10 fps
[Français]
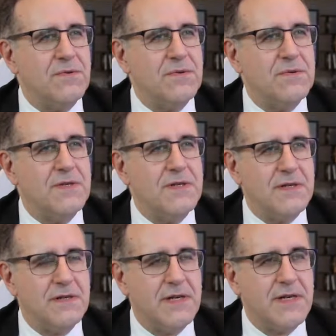euh, j'ai
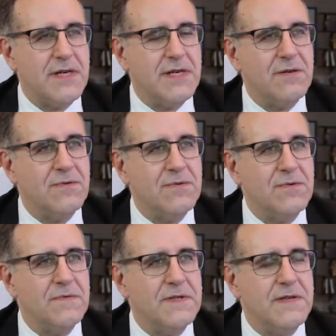cherché à créer le,
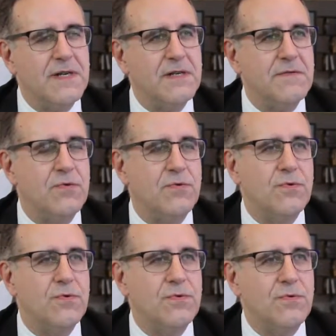le festival, j'avais
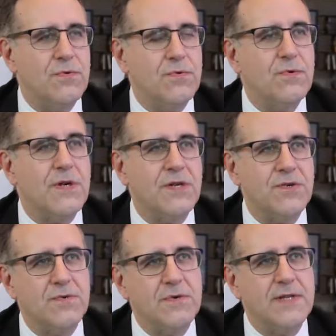deux
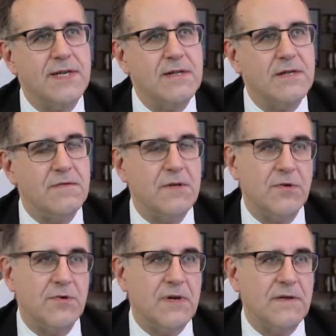régions en tête. J'avais le
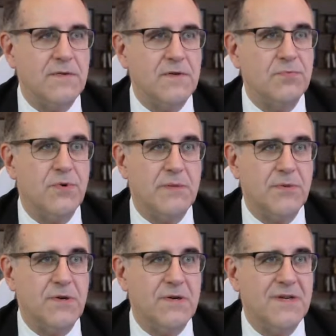nord de la France pour les
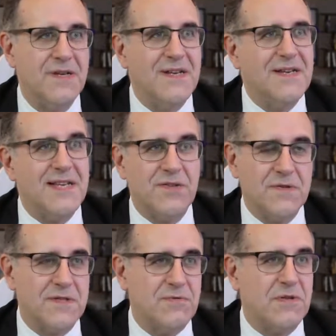morts,
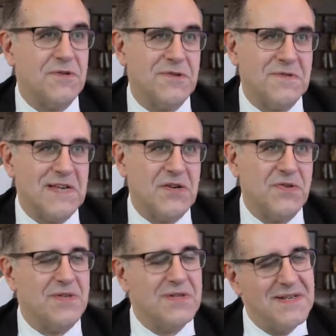14, 18, 39, 40.
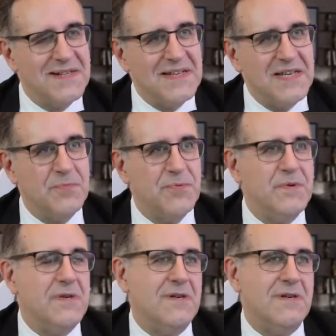Et
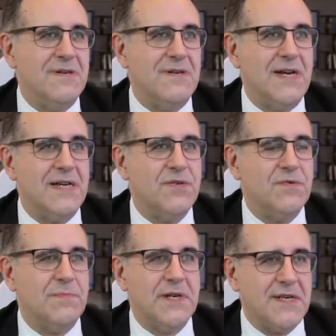puis euh, la
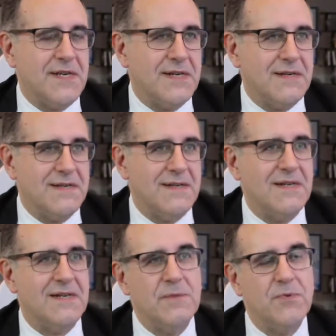région PACA, euh, la